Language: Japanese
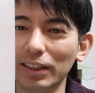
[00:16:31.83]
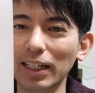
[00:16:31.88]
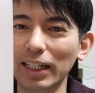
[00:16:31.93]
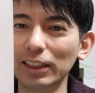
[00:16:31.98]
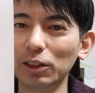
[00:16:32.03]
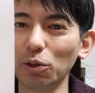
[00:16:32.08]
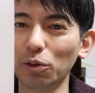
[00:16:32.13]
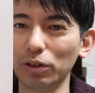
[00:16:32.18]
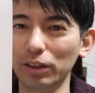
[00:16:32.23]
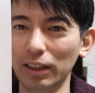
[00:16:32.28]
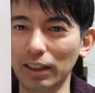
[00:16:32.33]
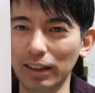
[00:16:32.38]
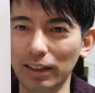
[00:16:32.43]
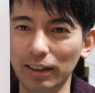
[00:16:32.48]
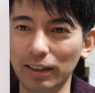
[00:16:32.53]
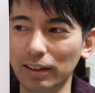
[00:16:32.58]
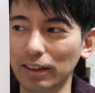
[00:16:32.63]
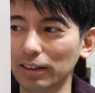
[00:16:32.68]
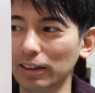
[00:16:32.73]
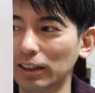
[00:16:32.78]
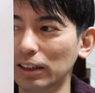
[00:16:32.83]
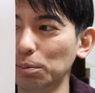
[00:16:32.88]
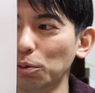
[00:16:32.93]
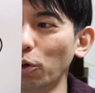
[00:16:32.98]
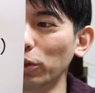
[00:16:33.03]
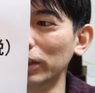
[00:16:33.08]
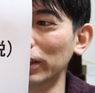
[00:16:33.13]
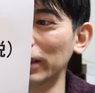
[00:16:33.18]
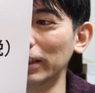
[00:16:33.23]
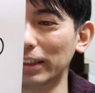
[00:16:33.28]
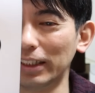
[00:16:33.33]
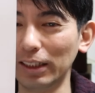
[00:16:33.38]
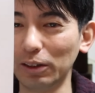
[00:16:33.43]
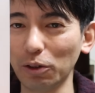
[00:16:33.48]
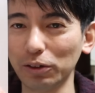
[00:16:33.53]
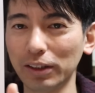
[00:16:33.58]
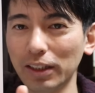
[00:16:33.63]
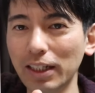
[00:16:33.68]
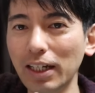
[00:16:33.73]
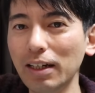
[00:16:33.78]
ですね、遺族に死亡一時
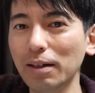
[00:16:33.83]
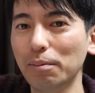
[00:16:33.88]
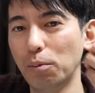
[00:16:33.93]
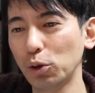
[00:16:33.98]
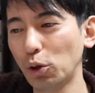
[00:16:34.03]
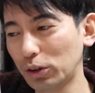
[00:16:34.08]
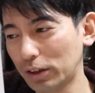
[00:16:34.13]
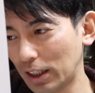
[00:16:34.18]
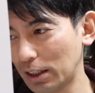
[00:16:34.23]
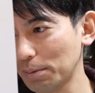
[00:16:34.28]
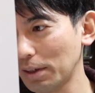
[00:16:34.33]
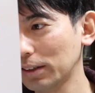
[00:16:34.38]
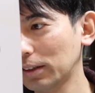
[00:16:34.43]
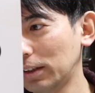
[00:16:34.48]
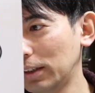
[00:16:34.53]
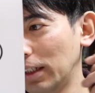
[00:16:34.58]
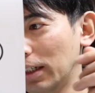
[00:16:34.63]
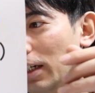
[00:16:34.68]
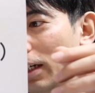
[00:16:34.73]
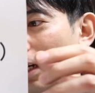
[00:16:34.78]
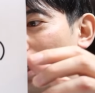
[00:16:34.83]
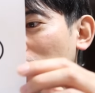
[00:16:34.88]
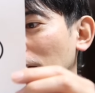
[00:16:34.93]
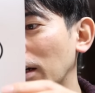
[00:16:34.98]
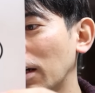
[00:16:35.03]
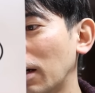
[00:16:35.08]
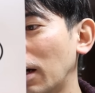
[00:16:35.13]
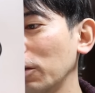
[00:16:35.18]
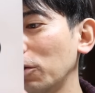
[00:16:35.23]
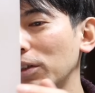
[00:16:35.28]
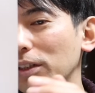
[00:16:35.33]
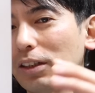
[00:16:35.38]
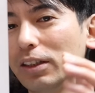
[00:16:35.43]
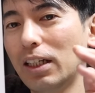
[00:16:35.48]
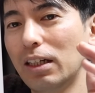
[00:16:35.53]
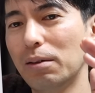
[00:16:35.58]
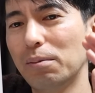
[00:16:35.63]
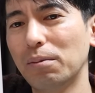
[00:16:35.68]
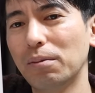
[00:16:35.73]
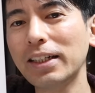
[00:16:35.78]
金としてね、戻ってきますし、あとで
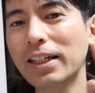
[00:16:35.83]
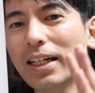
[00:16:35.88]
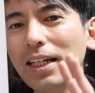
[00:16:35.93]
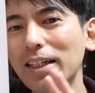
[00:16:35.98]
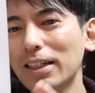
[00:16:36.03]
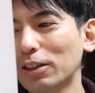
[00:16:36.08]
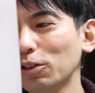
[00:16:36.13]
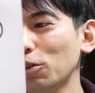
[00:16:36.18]
すね、掛け金